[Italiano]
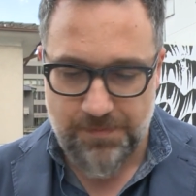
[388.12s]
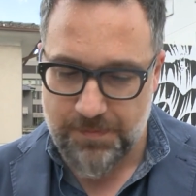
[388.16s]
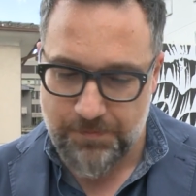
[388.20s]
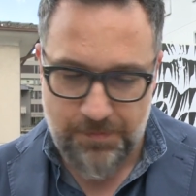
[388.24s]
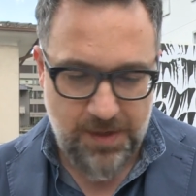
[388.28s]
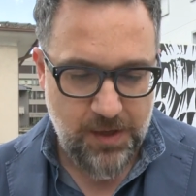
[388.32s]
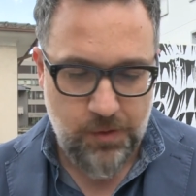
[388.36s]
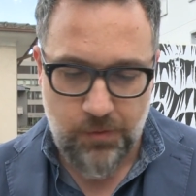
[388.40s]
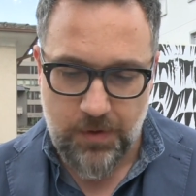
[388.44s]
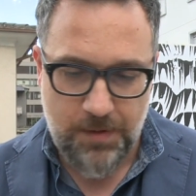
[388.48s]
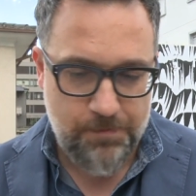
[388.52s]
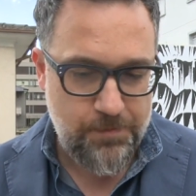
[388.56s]

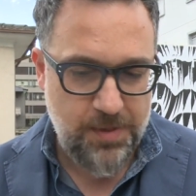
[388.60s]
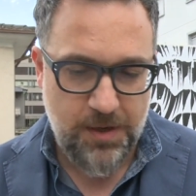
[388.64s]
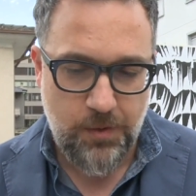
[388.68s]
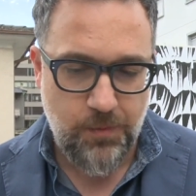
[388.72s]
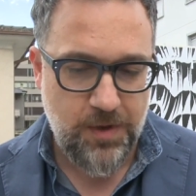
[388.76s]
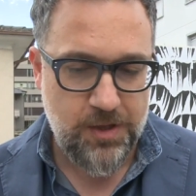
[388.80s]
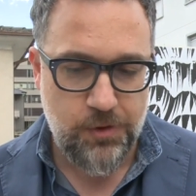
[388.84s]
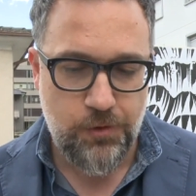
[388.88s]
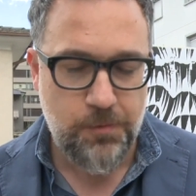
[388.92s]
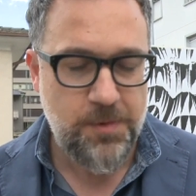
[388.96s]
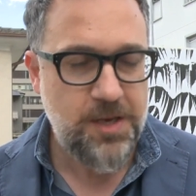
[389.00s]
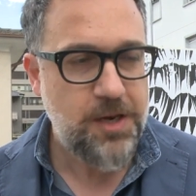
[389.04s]
per, per
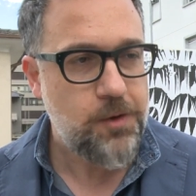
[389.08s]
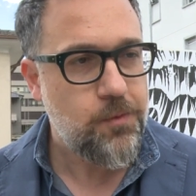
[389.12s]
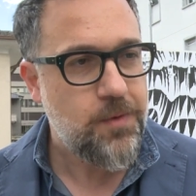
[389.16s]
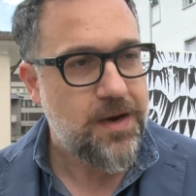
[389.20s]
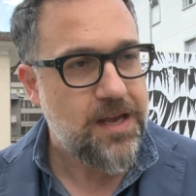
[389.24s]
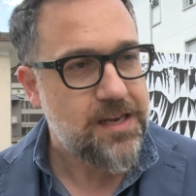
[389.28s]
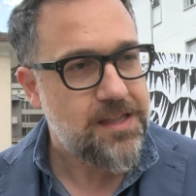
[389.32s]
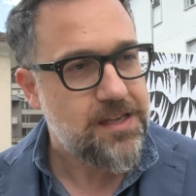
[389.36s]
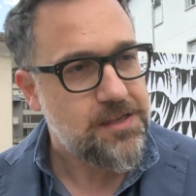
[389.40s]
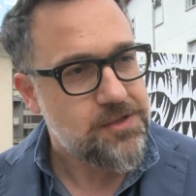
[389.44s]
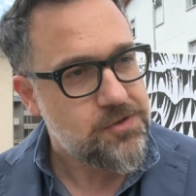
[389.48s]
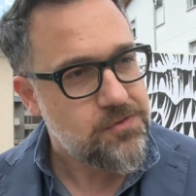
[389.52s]
quanto mi
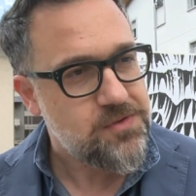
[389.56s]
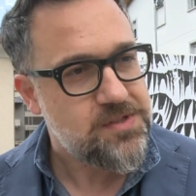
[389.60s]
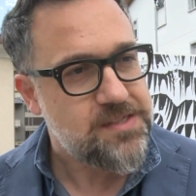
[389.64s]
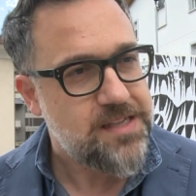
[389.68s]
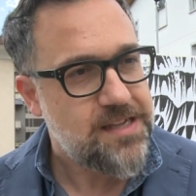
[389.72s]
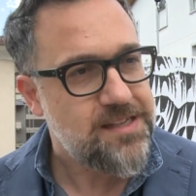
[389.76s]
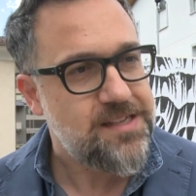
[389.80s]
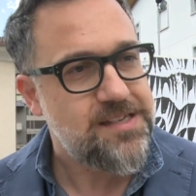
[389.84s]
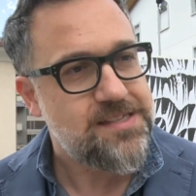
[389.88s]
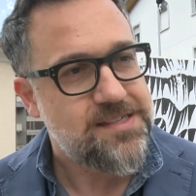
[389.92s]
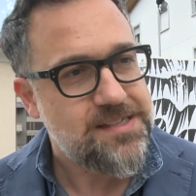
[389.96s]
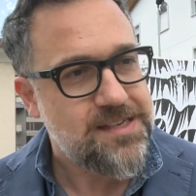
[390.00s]
riguarda sono
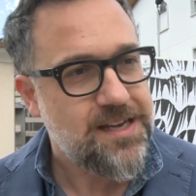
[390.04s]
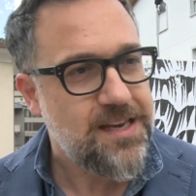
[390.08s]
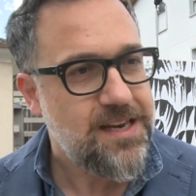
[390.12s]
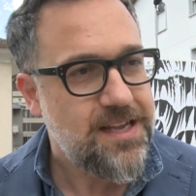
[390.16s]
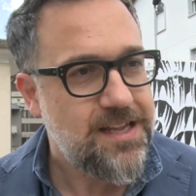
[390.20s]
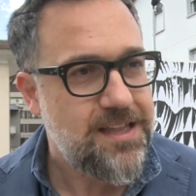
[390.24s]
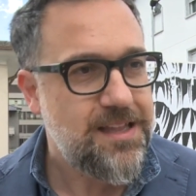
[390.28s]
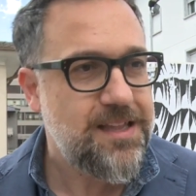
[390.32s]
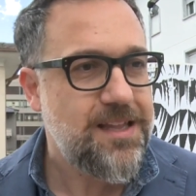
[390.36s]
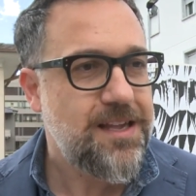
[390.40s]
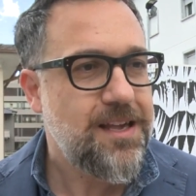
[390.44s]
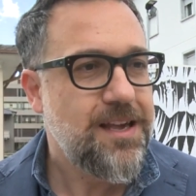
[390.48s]
stati
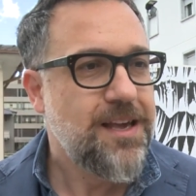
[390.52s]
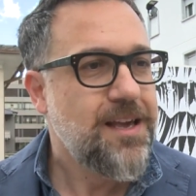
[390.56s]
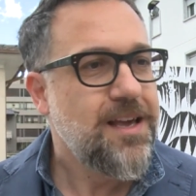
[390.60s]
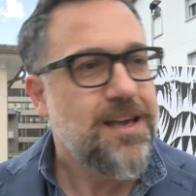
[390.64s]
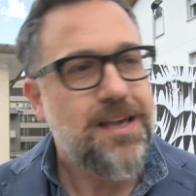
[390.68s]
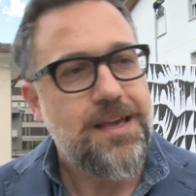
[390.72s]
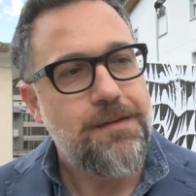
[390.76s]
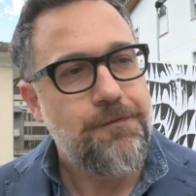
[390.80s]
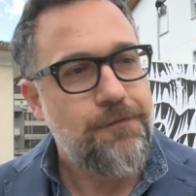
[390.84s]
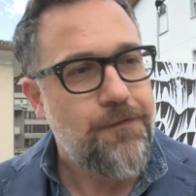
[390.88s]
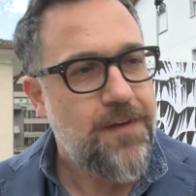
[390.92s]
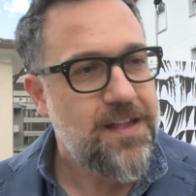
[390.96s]
scritti
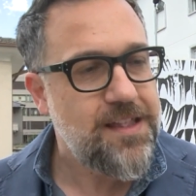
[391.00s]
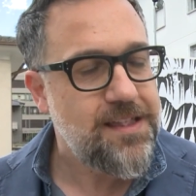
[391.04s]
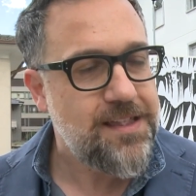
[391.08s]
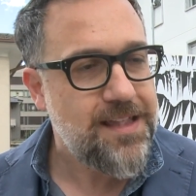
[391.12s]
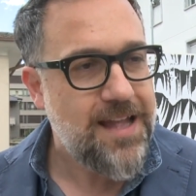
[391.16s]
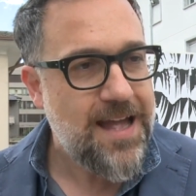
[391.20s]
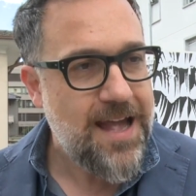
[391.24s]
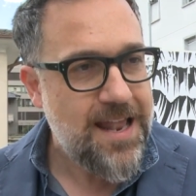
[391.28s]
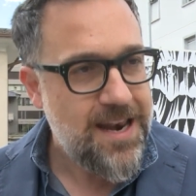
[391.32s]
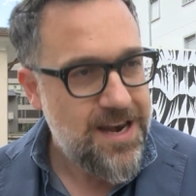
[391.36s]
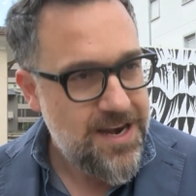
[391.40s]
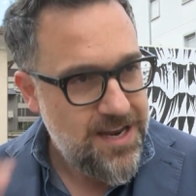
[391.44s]
in
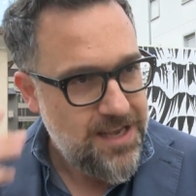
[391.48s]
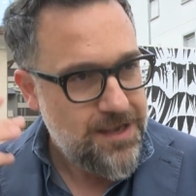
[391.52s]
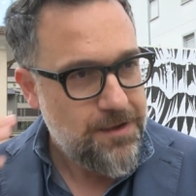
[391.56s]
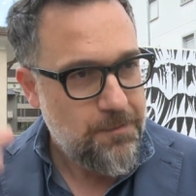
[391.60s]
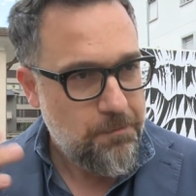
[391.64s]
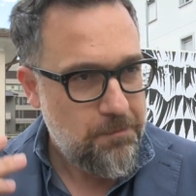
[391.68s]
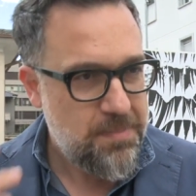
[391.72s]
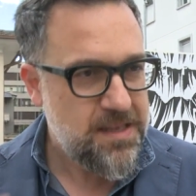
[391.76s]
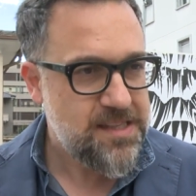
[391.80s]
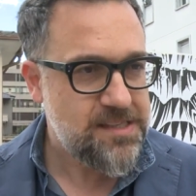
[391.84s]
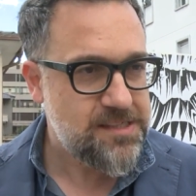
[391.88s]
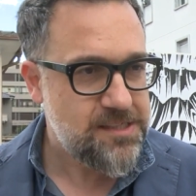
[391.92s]
vent'anni
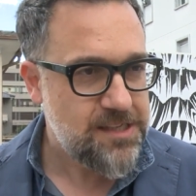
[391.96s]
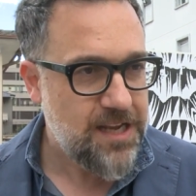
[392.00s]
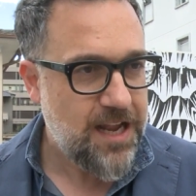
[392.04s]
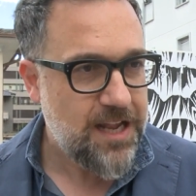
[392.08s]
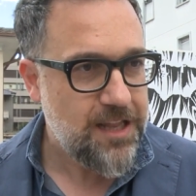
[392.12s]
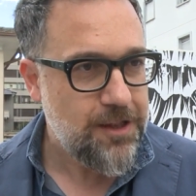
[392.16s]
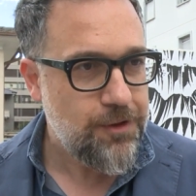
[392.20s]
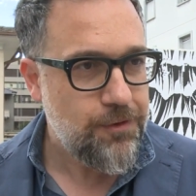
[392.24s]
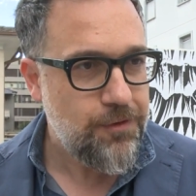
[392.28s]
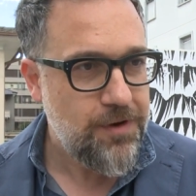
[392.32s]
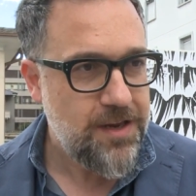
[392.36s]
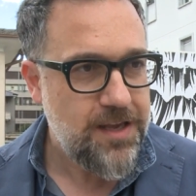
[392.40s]

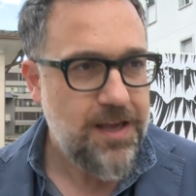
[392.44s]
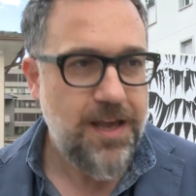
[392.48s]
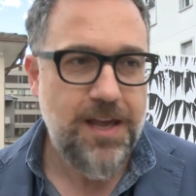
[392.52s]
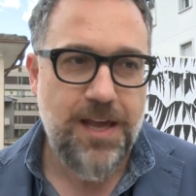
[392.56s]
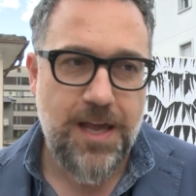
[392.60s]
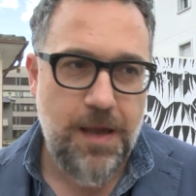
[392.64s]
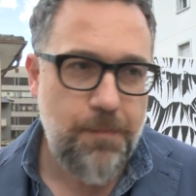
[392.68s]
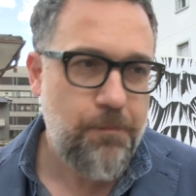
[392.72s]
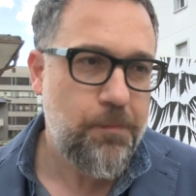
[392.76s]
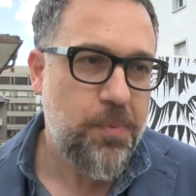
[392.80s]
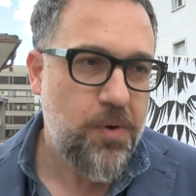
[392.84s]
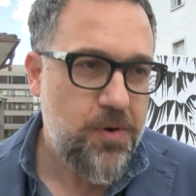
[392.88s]
pensandoli
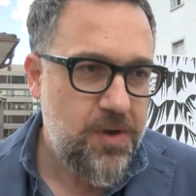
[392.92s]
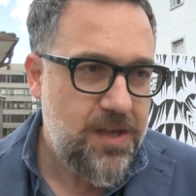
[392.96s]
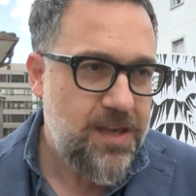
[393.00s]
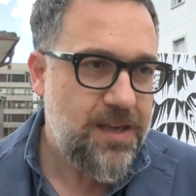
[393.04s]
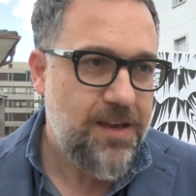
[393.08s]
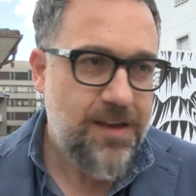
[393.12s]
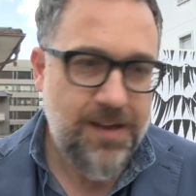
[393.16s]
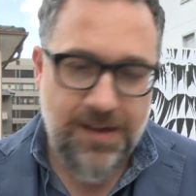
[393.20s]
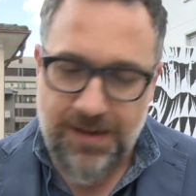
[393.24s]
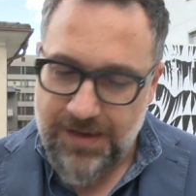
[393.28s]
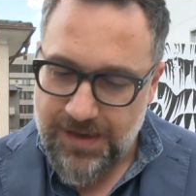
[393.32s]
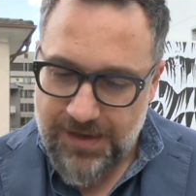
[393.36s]
e
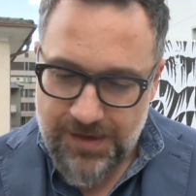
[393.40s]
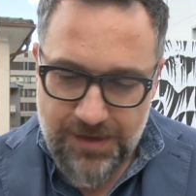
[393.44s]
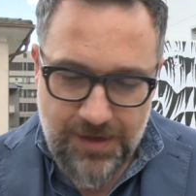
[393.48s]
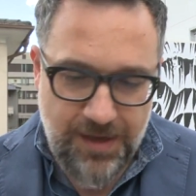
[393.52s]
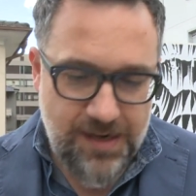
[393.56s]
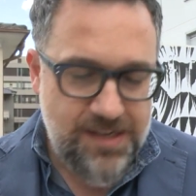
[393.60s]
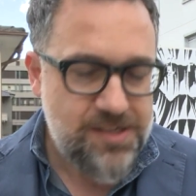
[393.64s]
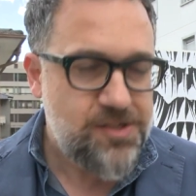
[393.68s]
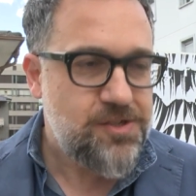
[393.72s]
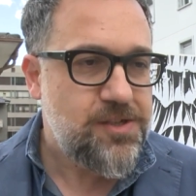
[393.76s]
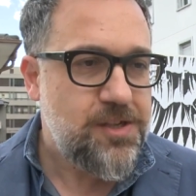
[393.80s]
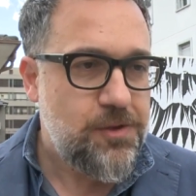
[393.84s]
poi
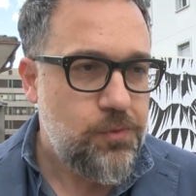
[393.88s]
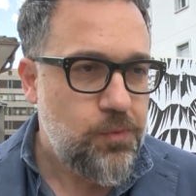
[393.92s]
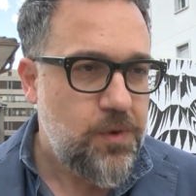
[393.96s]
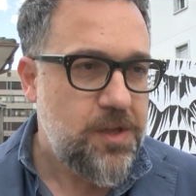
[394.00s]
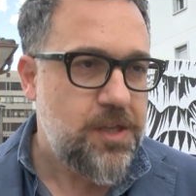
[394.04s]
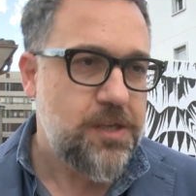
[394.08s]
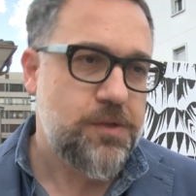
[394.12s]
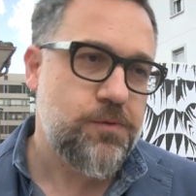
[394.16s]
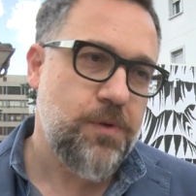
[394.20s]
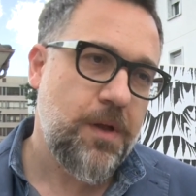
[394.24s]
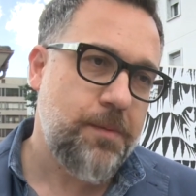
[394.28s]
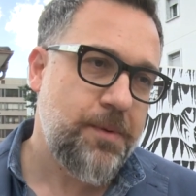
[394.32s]

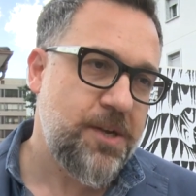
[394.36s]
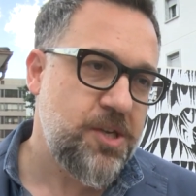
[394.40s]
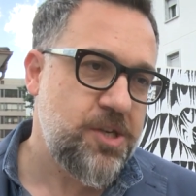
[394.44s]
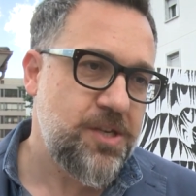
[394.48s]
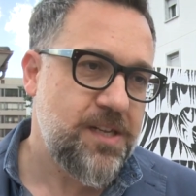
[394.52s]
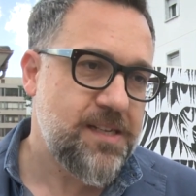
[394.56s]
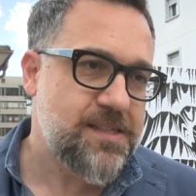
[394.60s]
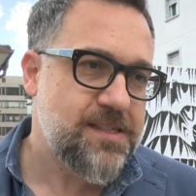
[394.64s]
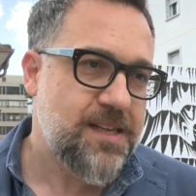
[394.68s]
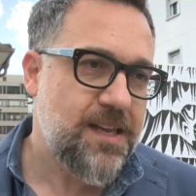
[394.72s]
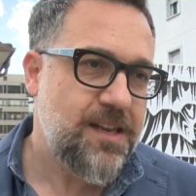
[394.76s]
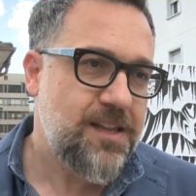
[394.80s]
restituiti sulla
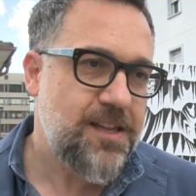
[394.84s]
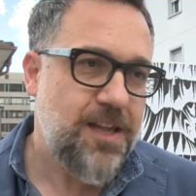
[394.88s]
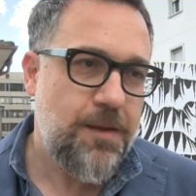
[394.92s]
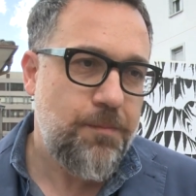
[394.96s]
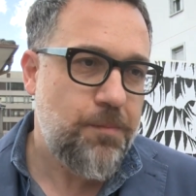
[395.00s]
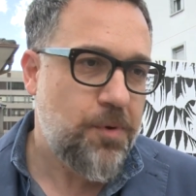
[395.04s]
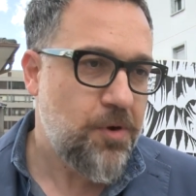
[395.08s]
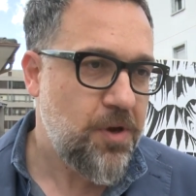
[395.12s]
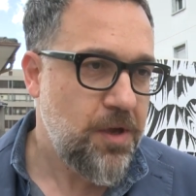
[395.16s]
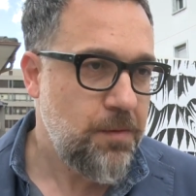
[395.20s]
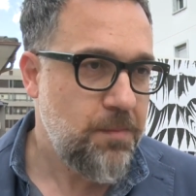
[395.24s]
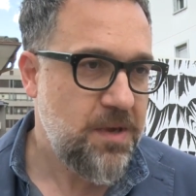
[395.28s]
pagina scritta
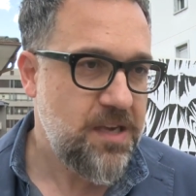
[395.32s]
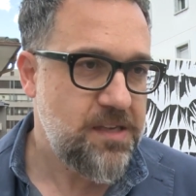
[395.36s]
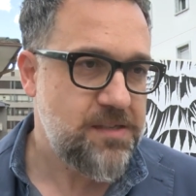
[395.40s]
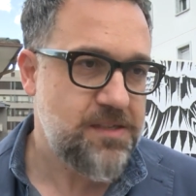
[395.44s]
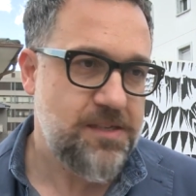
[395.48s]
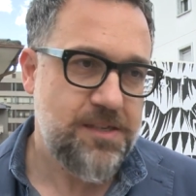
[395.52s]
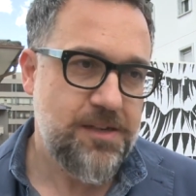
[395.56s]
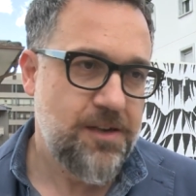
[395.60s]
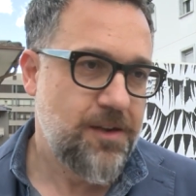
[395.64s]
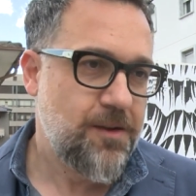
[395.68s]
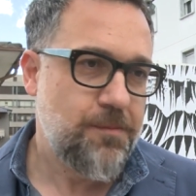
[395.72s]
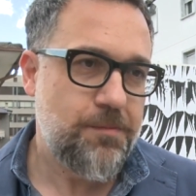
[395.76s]
in pochi
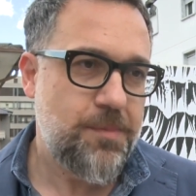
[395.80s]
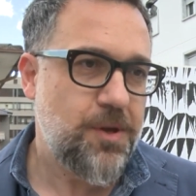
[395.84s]
mesi,